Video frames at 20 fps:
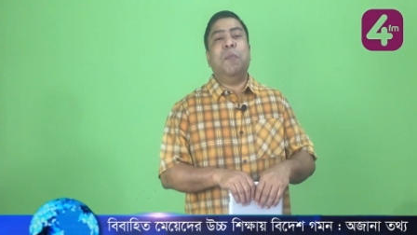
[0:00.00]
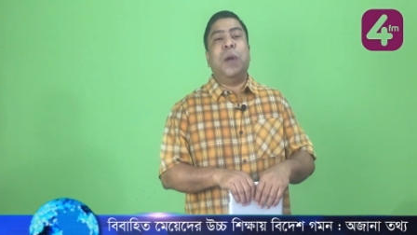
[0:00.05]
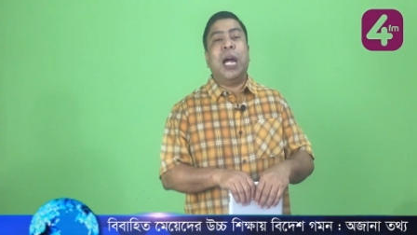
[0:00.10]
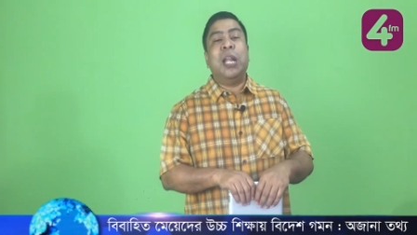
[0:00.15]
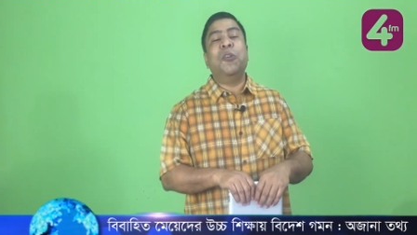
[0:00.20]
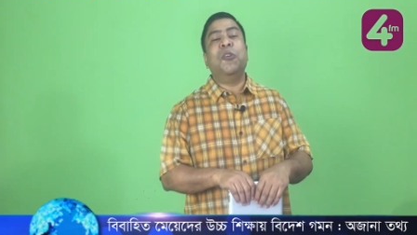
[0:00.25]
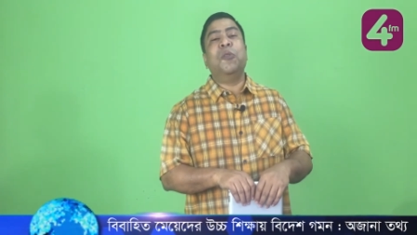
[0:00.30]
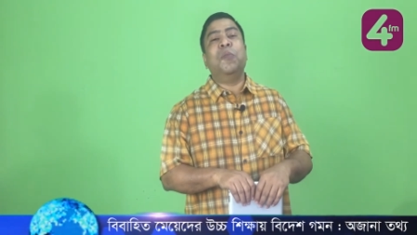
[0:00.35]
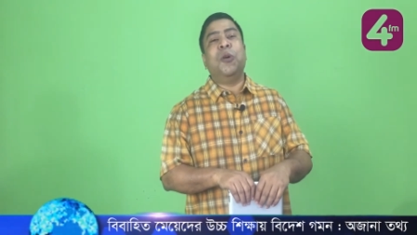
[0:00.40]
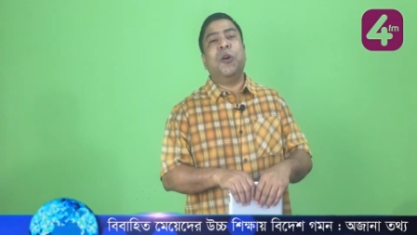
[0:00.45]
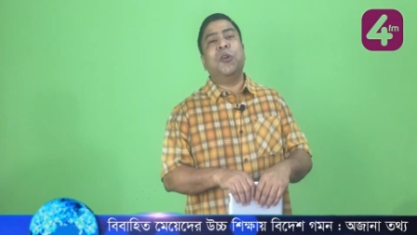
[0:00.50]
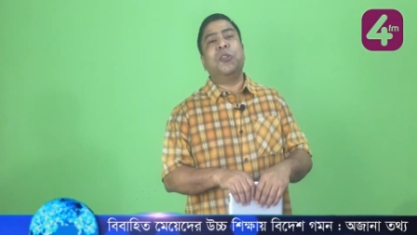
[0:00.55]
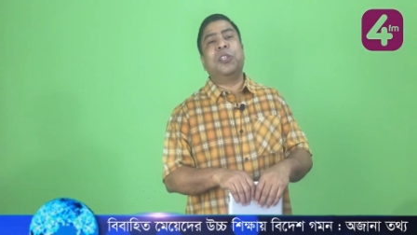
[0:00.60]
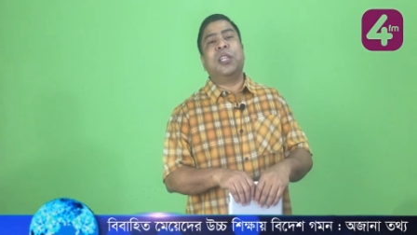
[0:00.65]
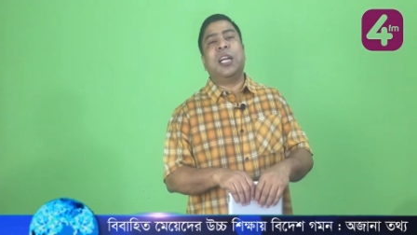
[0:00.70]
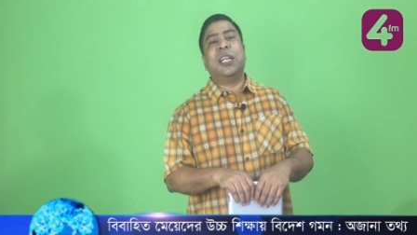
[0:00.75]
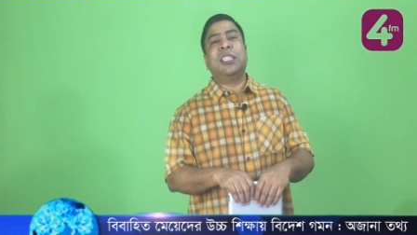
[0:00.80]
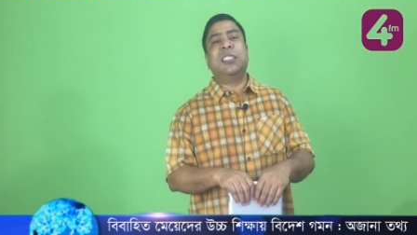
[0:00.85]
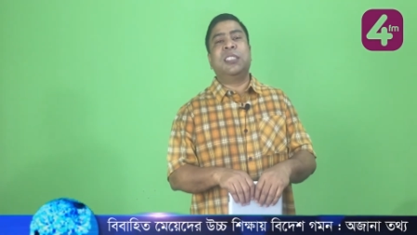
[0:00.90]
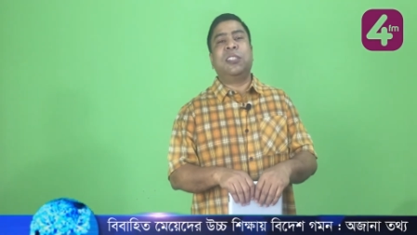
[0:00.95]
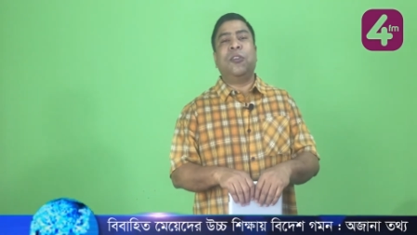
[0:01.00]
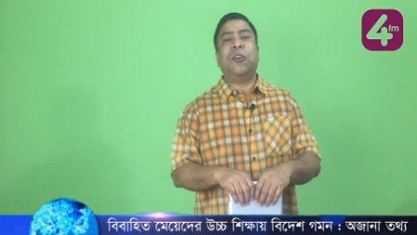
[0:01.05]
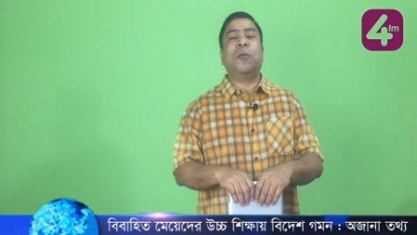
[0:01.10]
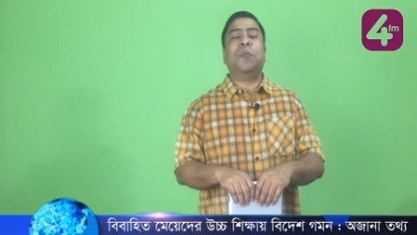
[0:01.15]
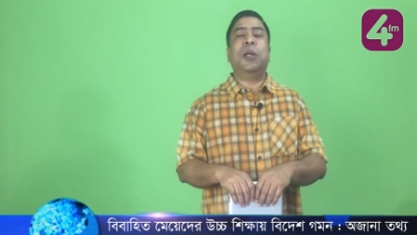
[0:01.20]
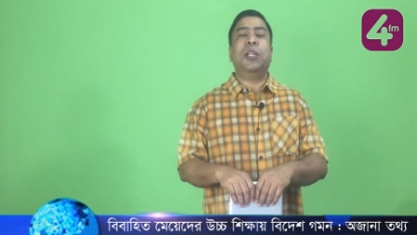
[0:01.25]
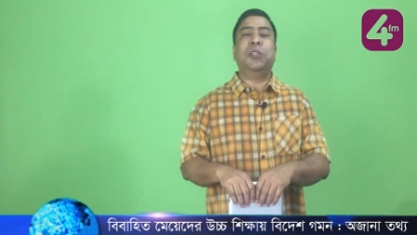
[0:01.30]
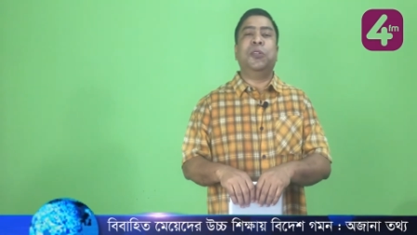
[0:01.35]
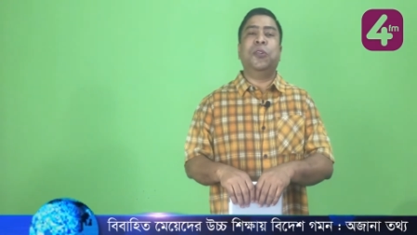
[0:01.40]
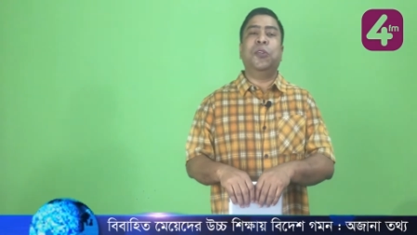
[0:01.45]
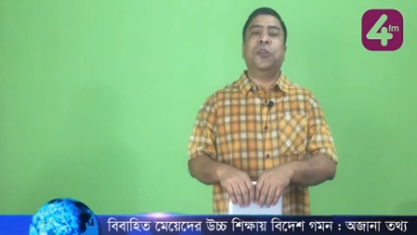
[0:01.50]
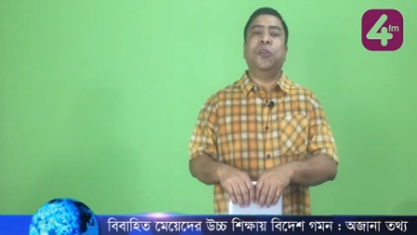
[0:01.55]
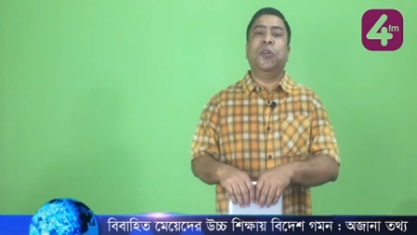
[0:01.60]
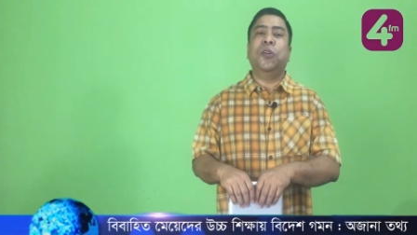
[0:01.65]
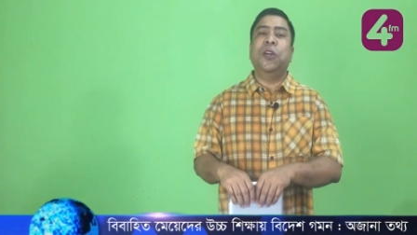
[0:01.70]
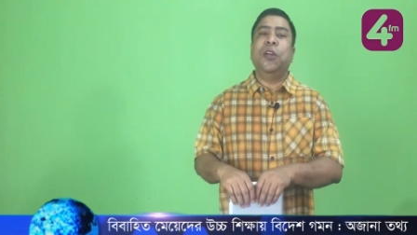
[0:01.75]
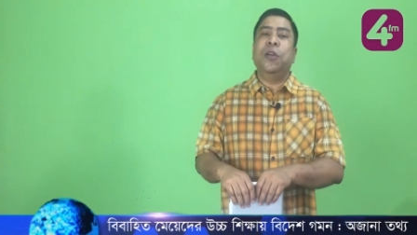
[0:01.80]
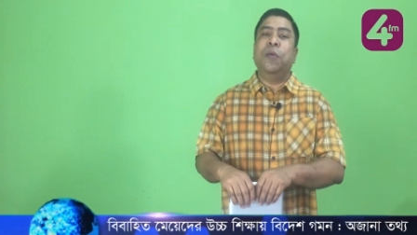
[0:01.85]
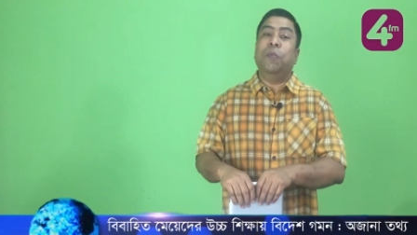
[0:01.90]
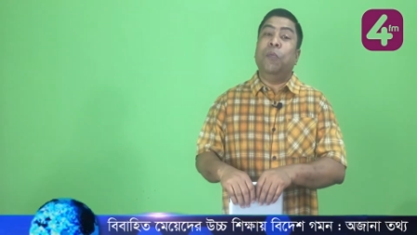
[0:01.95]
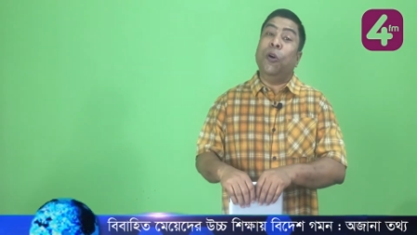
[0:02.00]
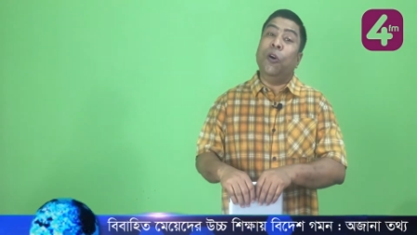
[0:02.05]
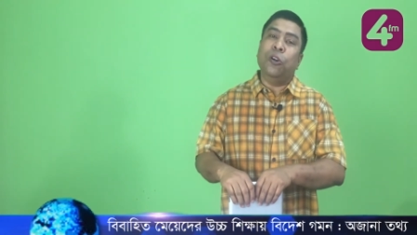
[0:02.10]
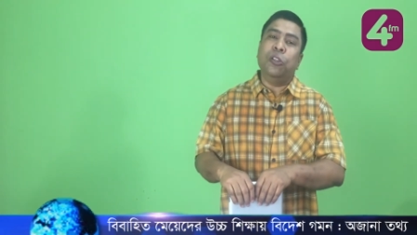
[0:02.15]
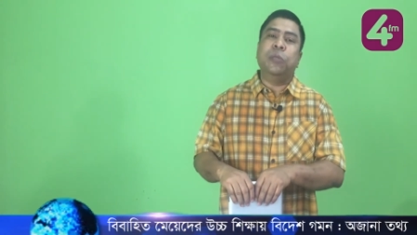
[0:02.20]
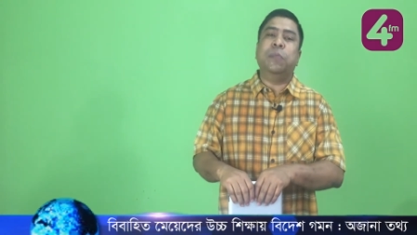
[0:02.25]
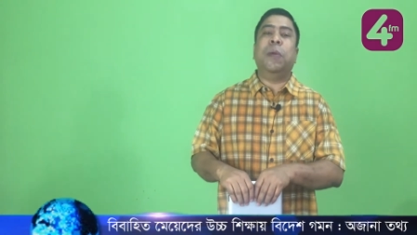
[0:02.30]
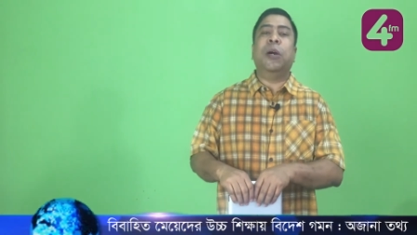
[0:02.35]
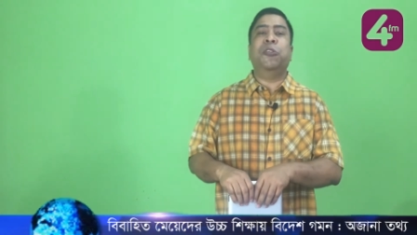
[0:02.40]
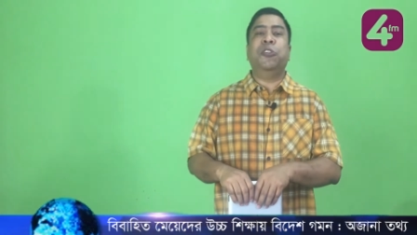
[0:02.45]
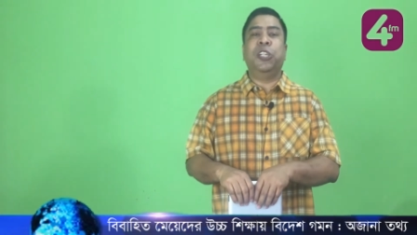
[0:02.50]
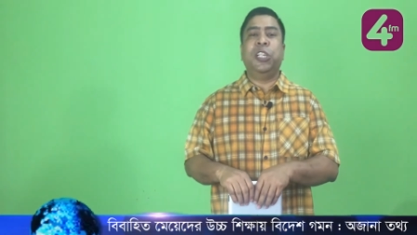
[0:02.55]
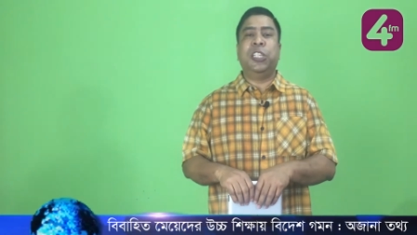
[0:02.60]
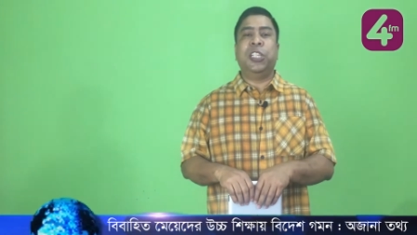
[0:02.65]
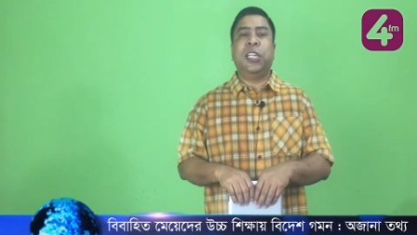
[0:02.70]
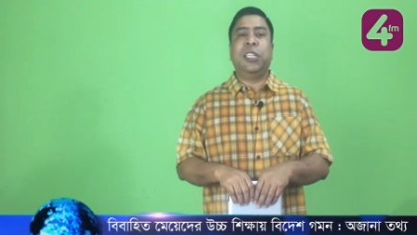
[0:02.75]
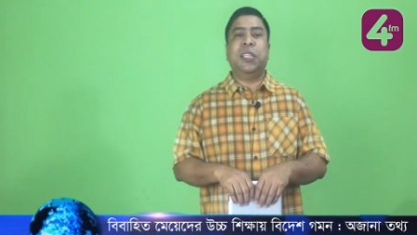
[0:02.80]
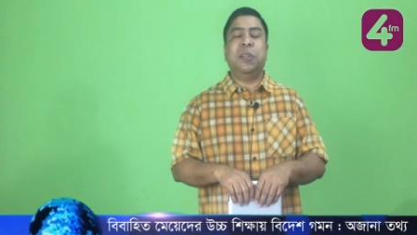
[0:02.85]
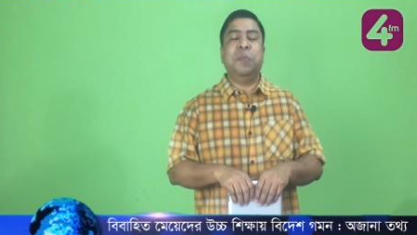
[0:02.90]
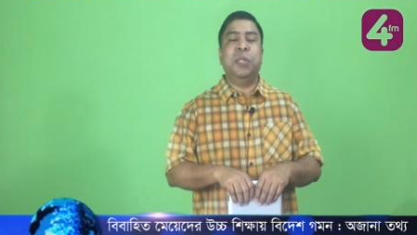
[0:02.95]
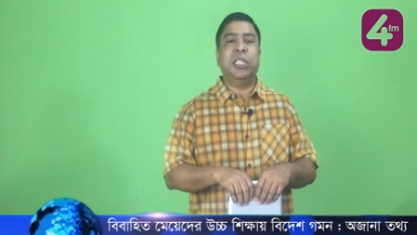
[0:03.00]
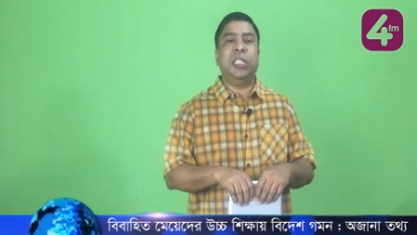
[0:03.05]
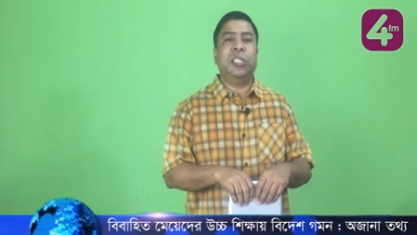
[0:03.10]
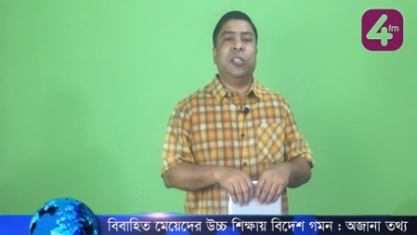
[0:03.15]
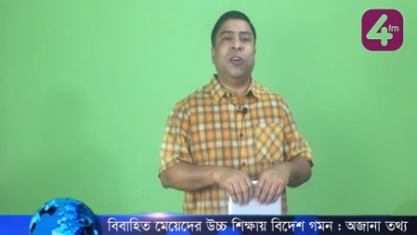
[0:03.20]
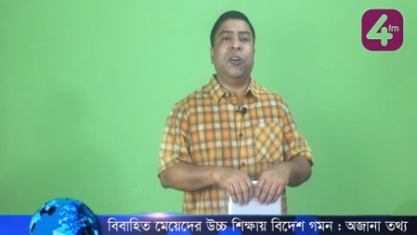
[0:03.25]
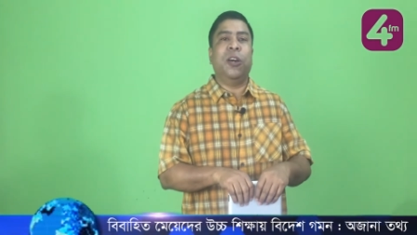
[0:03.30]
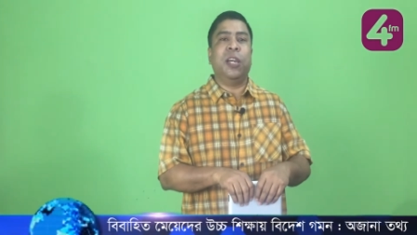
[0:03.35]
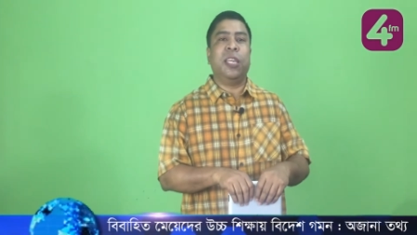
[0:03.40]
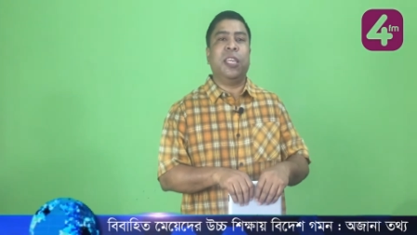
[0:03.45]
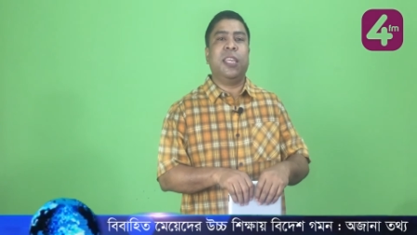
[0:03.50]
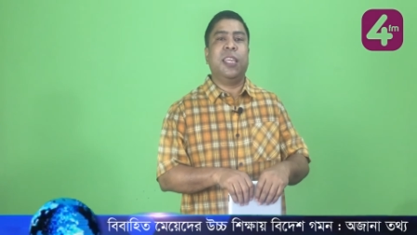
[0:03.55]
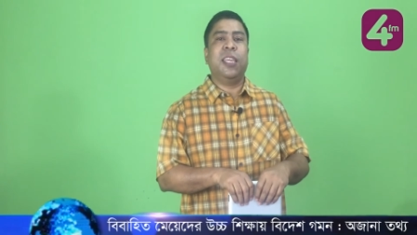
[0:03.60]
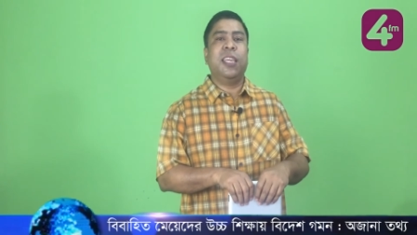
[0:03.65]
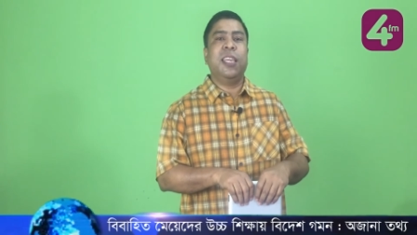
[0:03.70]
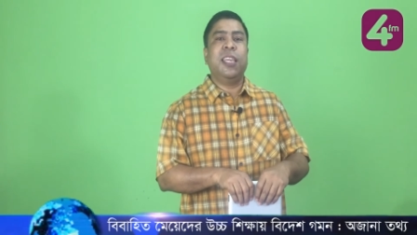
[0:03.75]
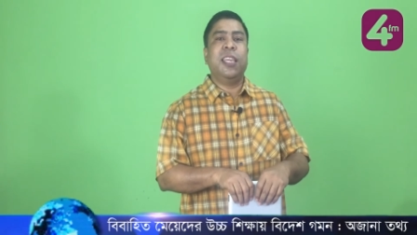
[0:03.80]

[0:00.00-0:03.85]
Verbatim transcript: ভালো মহৎ কাজ করবার জন্য মহৎ মানুষের সাথে মিষ্ট হয়